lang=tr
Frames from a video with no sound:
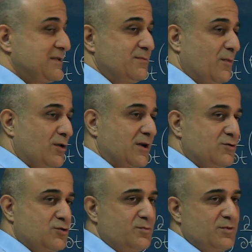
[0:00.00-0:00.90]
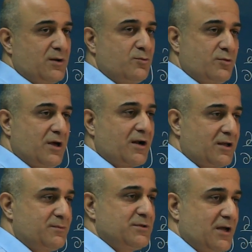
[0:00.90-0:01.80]
sigma olarak düşünmeyelim. Bu
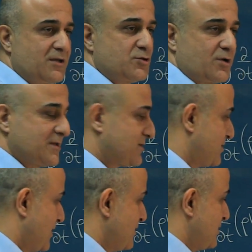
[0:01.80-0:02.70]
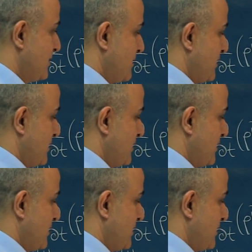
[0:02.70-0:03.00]
herhangi bir tensör aslında.